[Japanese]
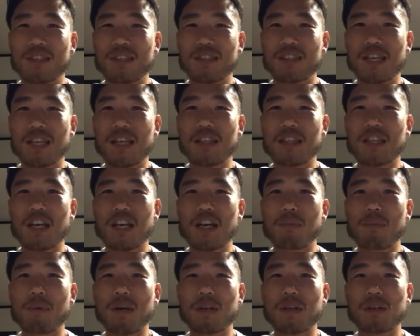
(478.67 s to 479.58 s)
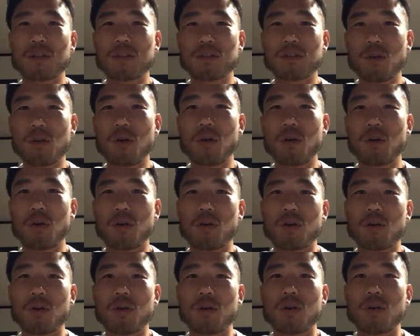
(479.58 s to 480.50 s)
センターバックと
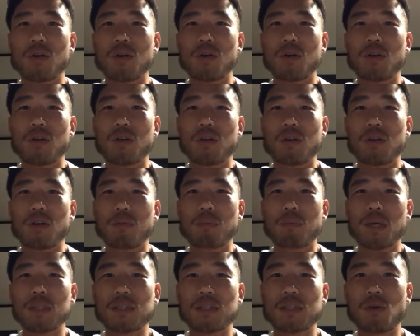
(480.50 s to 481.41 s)
パ